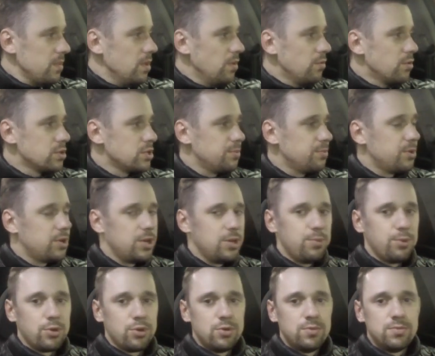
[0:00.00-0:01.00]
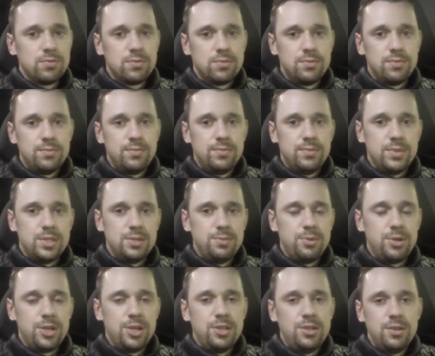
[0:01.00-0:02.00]
его забирать потом,
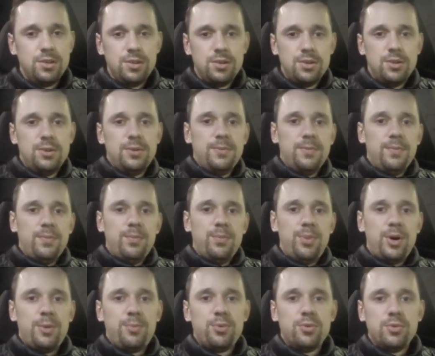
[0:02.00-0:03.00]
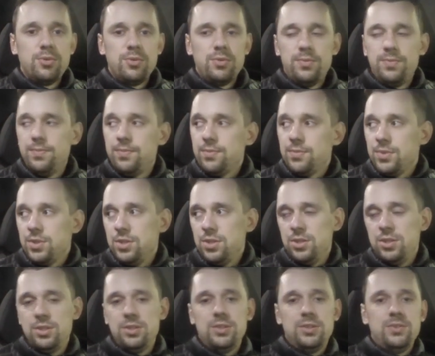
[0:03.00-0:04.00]
забирать папу
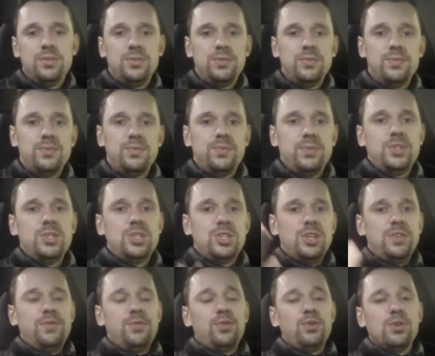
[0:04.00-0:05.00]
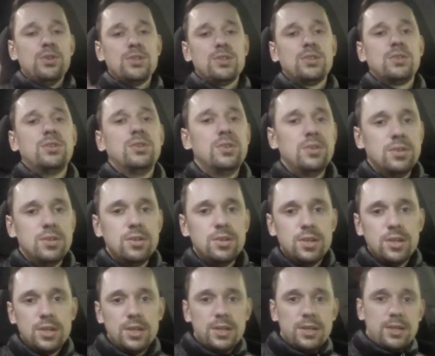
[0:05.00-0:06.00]
и выезжать в Туринск,
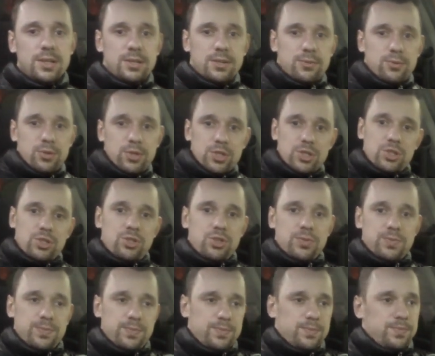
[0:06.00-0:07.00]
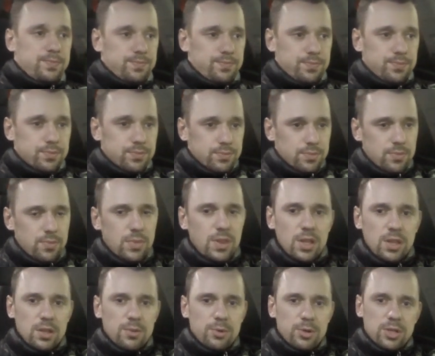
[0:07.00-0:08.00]
куда же еще
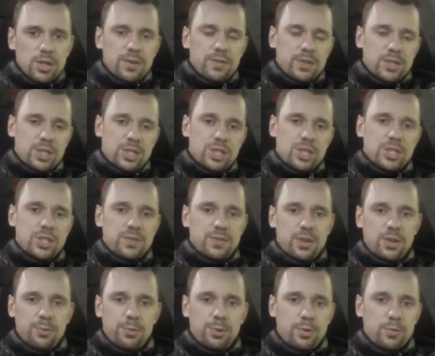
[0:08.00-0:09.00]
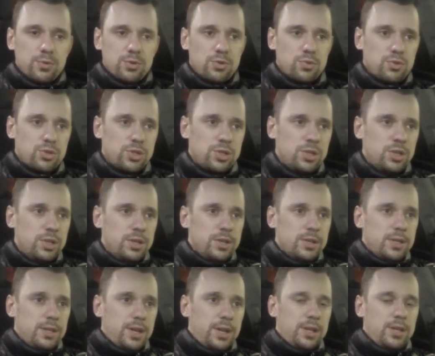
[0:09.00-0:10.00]
домой надо возвращаться время, потому что уже
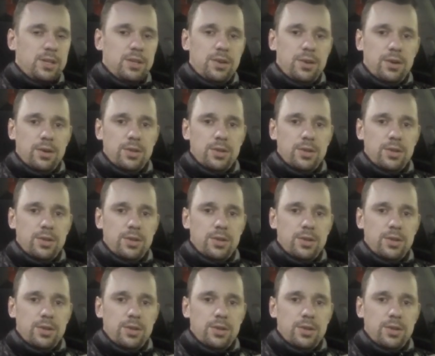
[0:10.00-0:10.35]
третий